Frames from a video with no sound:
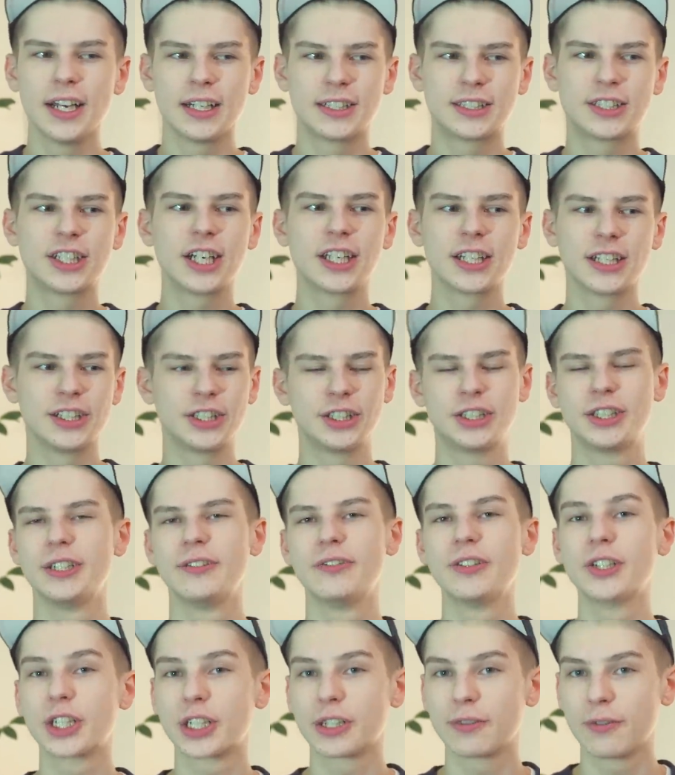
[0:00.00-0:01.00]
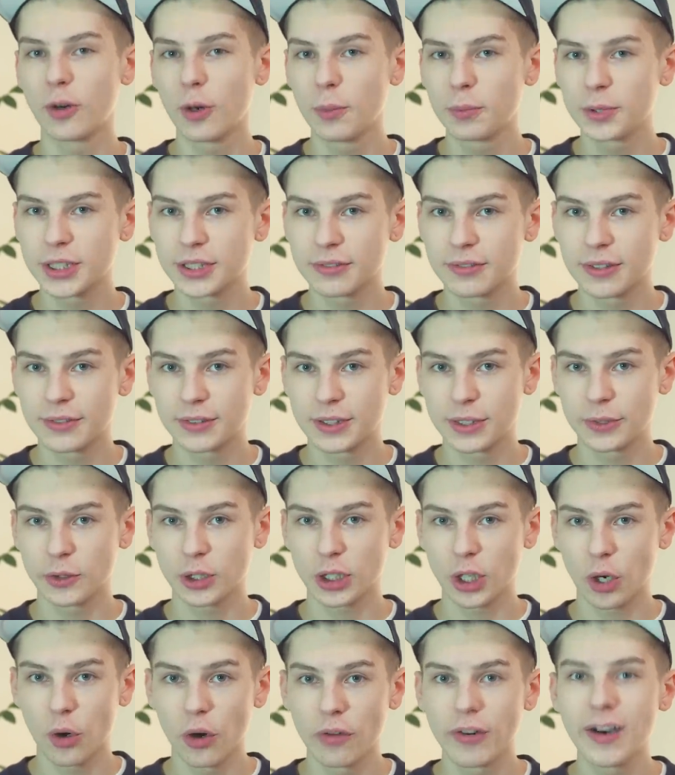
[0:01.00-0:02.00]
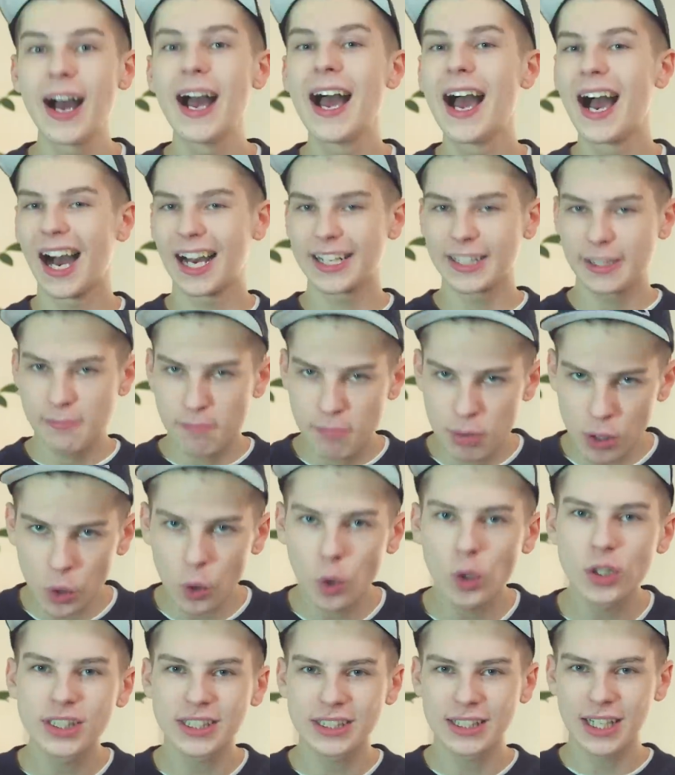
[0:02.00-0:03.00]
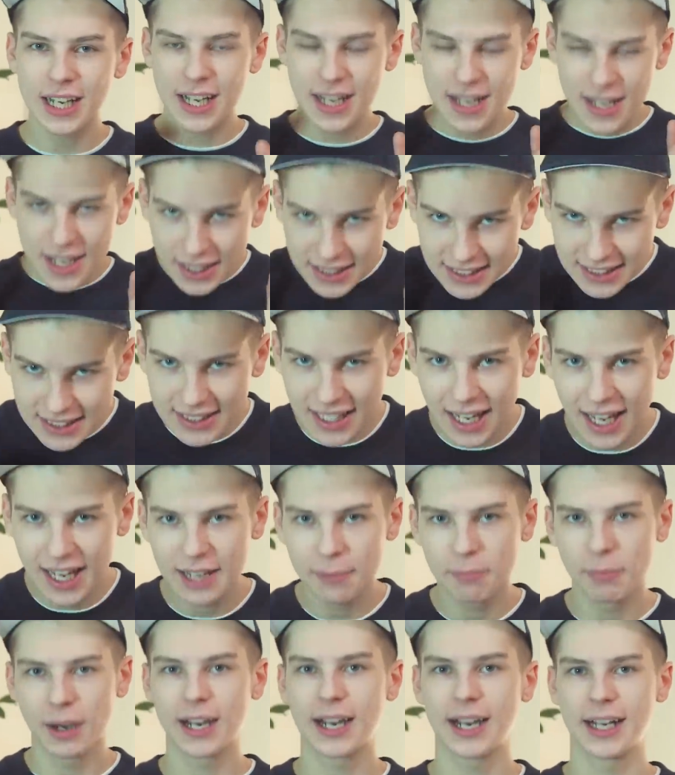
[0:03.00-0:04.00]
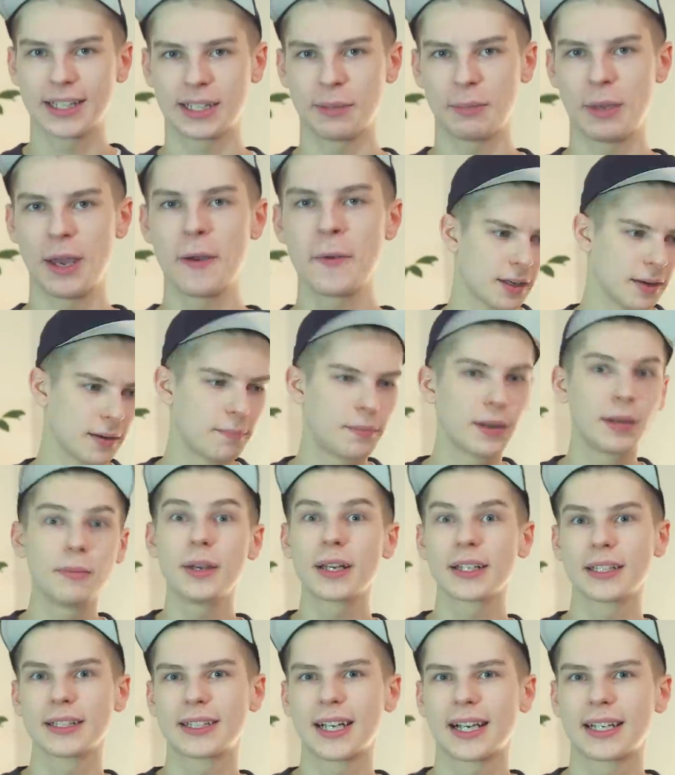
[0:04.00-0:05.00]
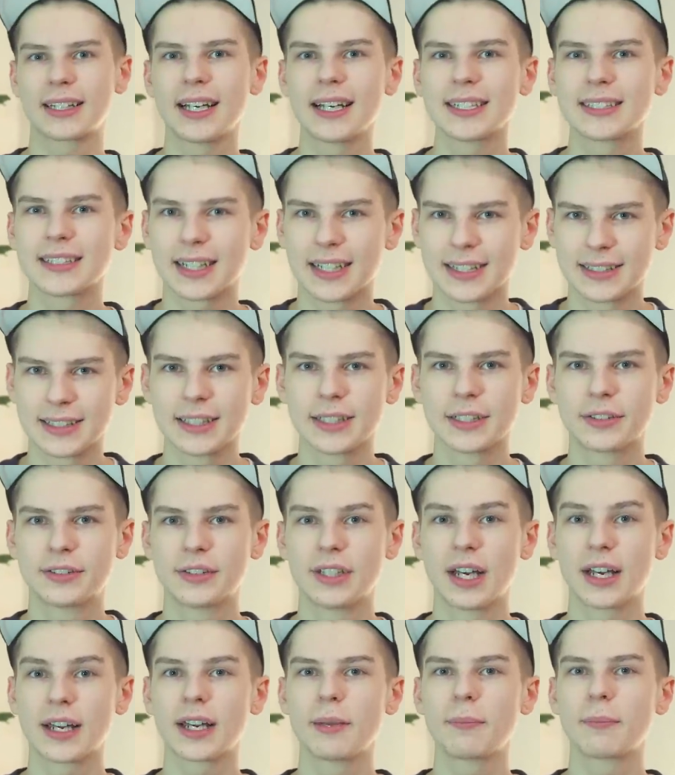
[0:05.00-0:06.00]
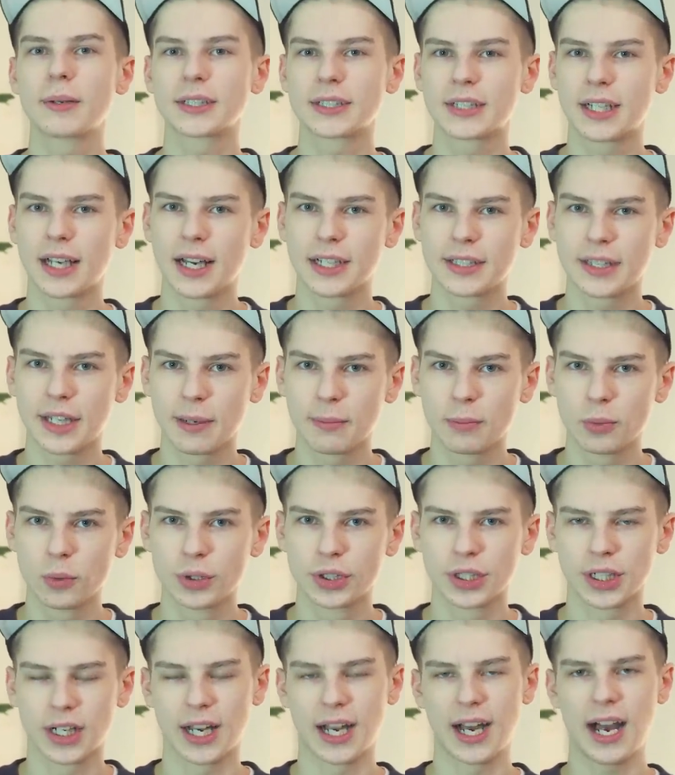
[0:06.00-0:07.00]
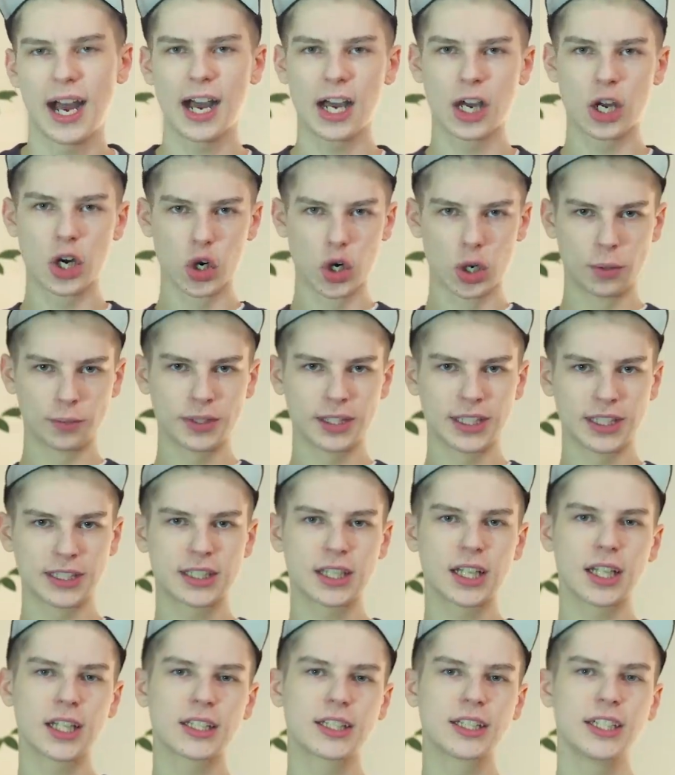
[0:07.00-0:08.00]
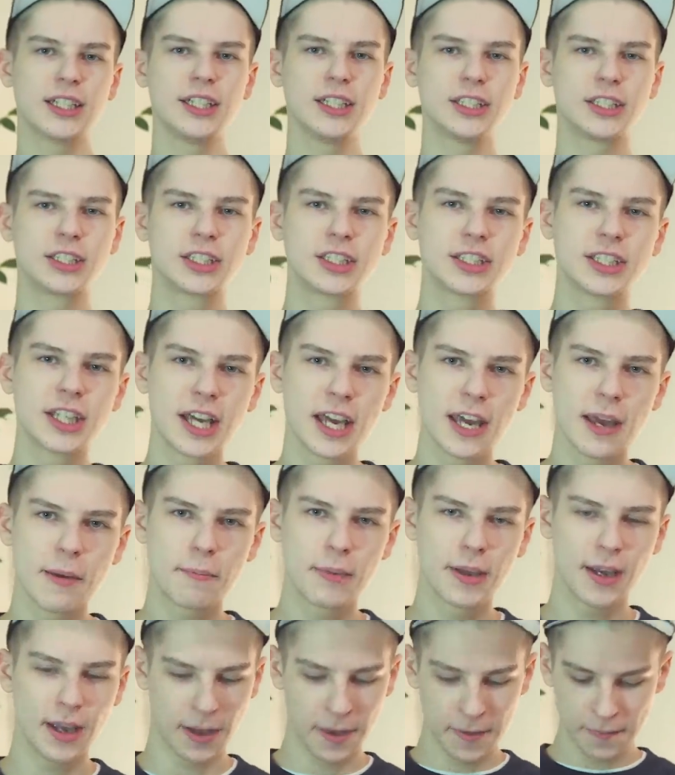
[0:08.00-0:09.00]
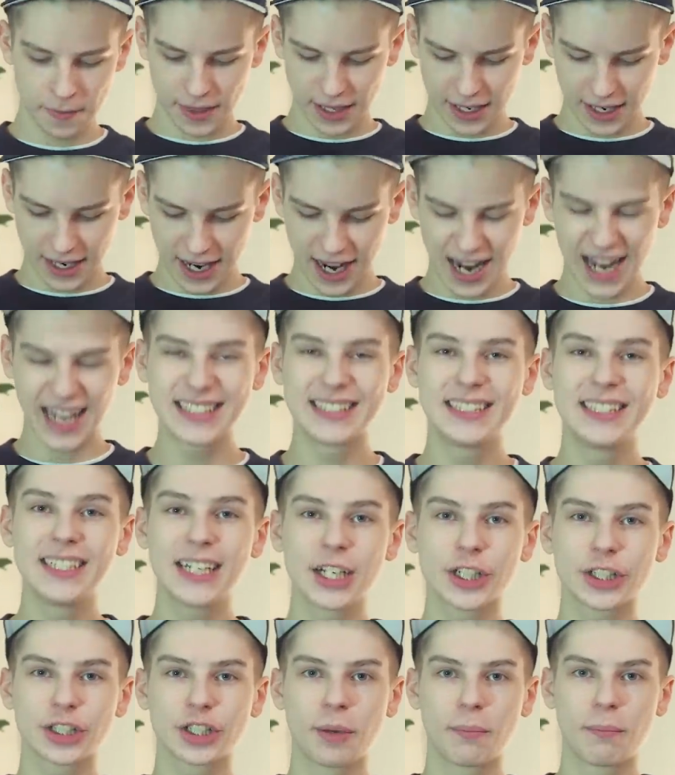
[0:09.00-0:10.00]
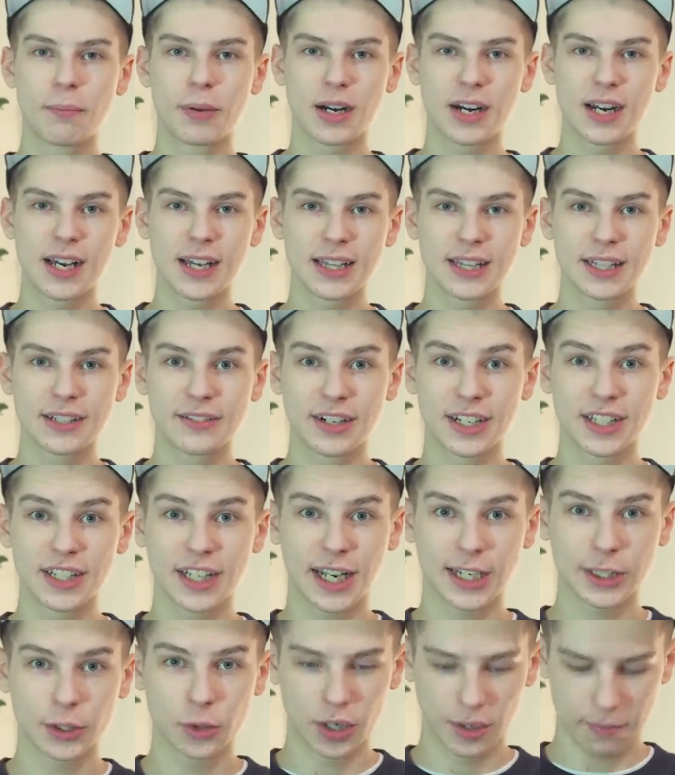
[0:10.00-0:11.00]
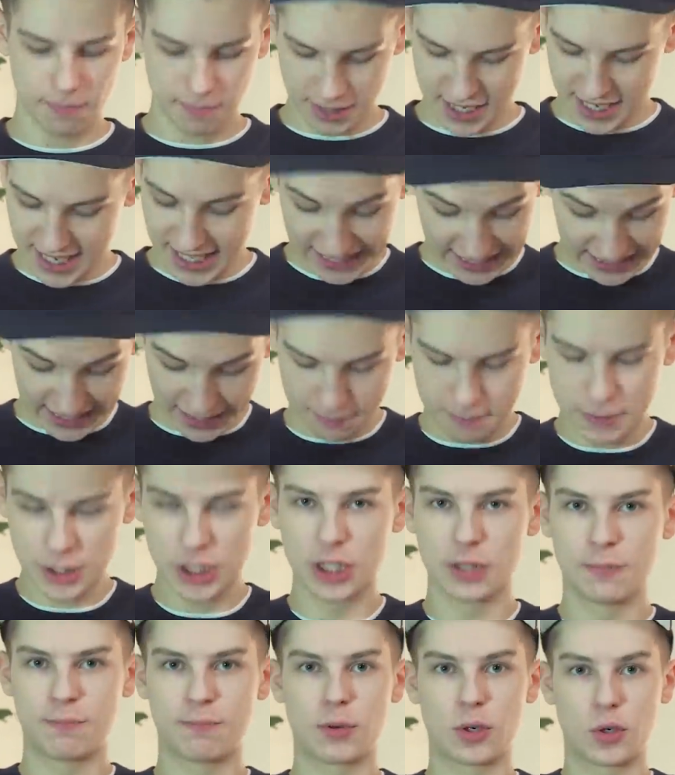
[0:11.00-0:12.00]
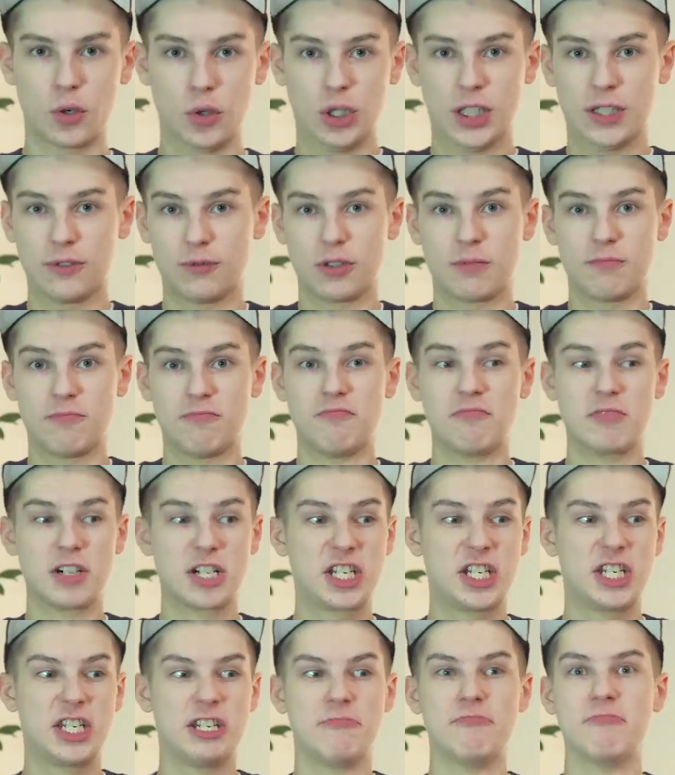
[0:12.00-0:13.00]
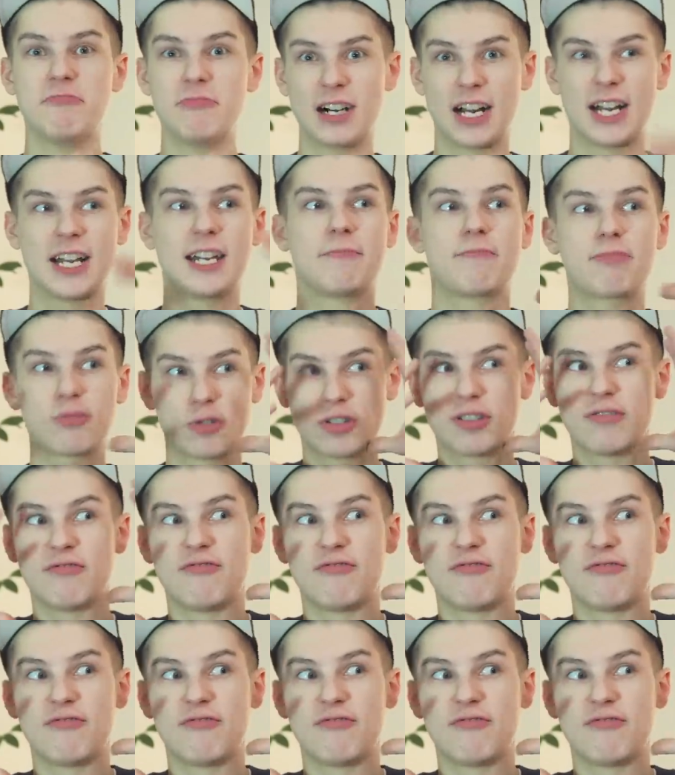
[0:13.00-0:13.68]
ценностей высшего общества и всего такого. Они просто стали богатыми. Примерно тогда зародилась вся рэперская атрибутика. Огромные золотые цепи, а, одежда брендовая, на которой бренд написан просто вот максимально, просто